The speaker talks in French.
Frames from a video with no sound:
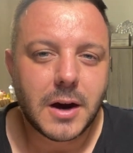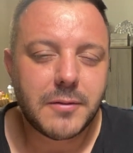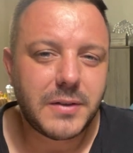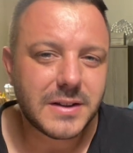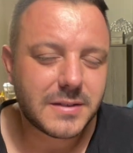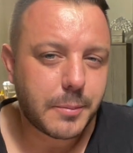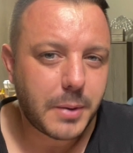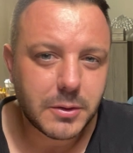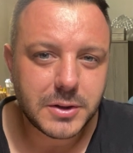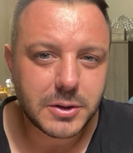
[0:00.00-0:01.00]
En fait, ça
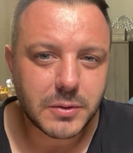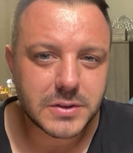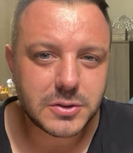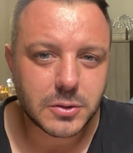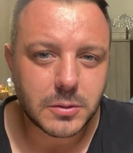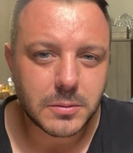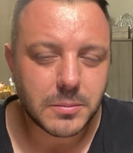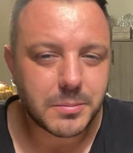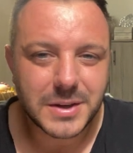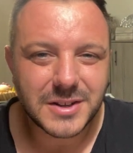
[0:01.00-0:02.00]
parle d'innovation,
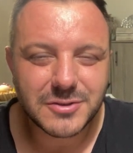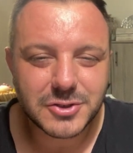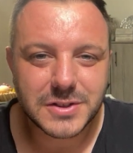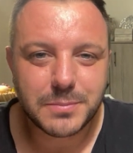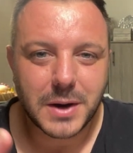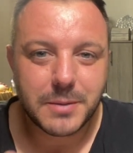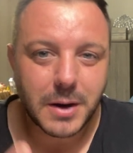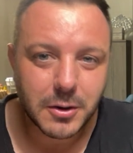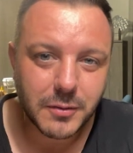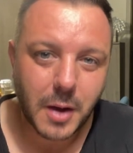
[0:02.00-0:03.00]
mais je sais pas, il
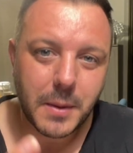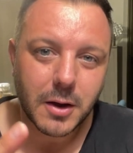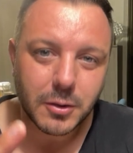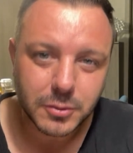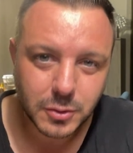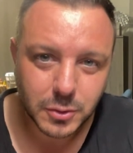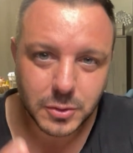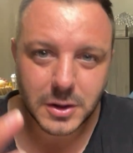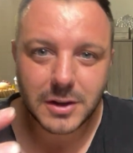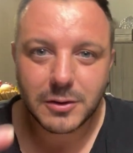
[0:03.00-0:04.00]
manque vraiment un
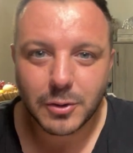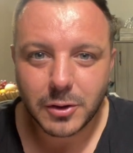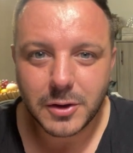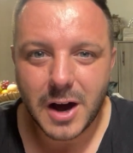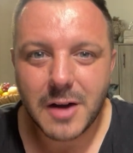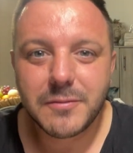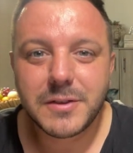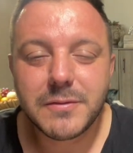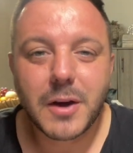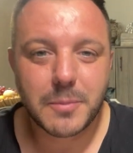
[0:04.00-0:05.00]
truc qui donne
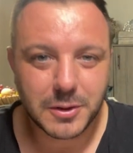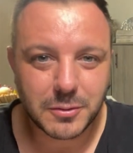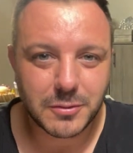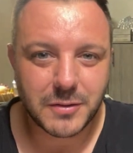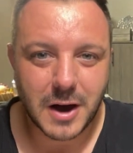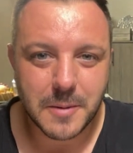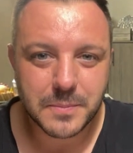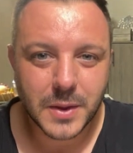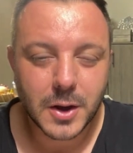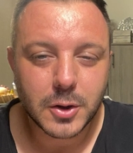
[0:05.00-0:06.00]
envie vraiment de le faire.
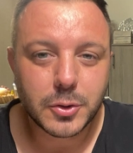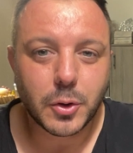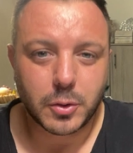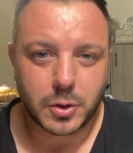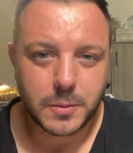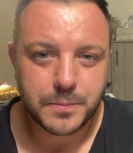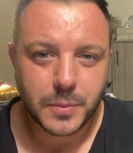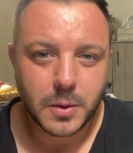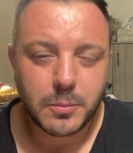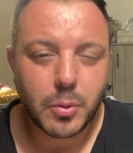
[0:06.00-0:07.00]
Donc,
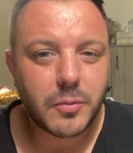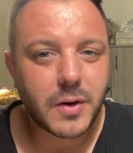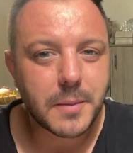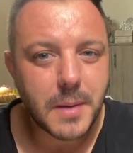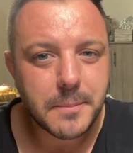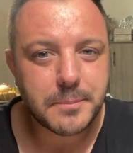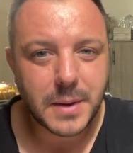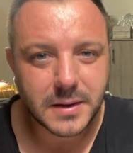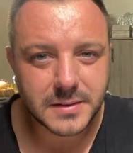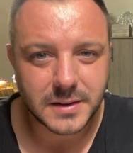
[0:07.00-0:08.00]
pour vraiment
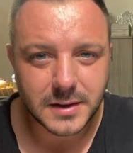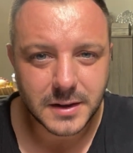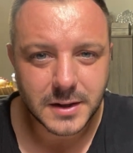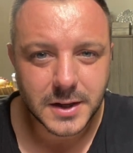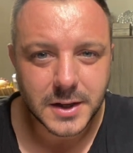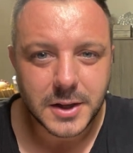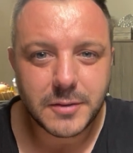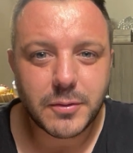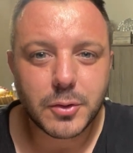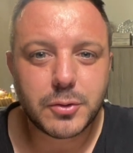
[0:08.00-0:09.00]
percer,
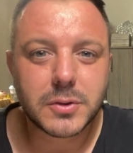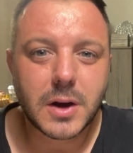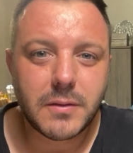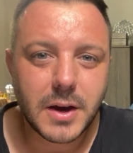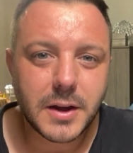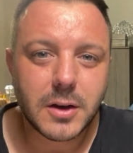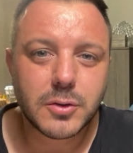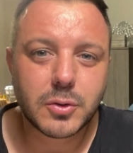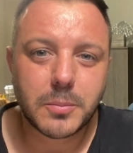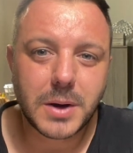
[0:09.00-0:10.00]
il faut que tu travailles
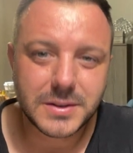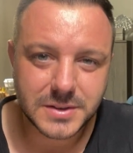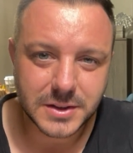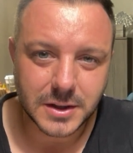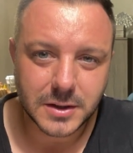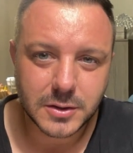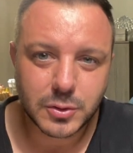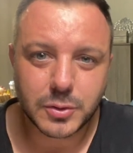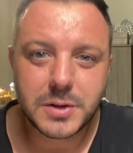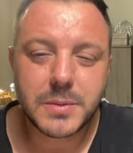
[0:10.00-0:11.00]
ton branding,
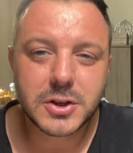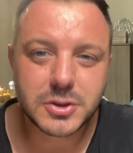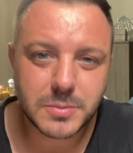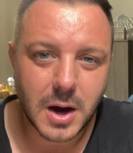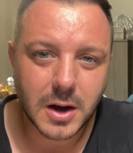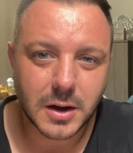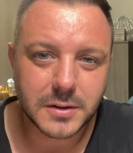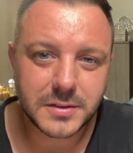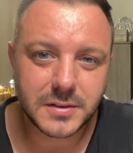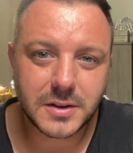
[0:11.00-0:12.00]
ton image de marque.
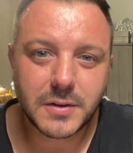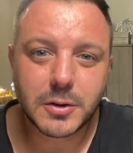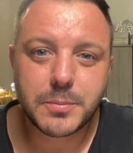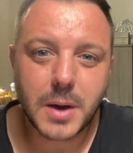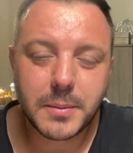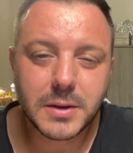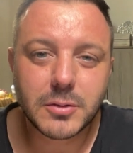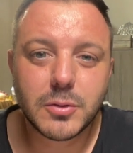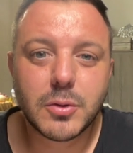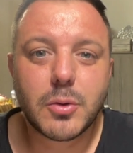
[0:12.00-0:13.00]
C'est ce qui va te
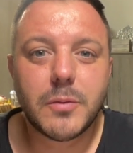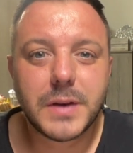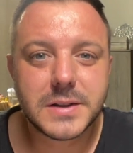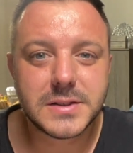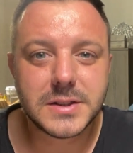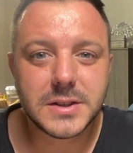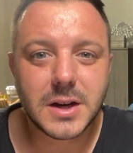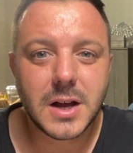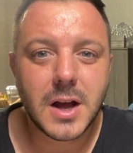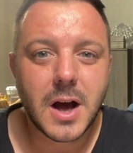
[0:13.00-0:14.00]
permettre de te
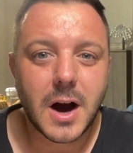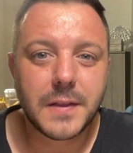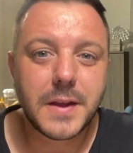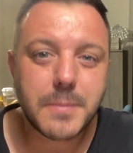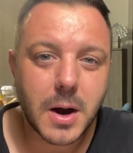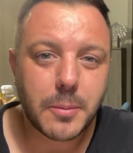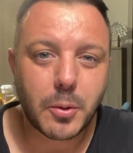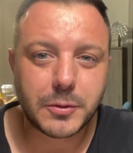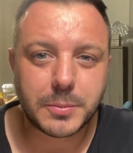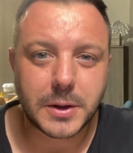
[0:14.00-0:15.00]
convertir en aimant à
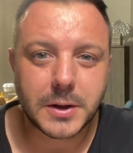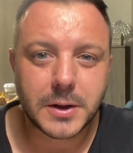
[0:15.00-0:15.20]
prospect.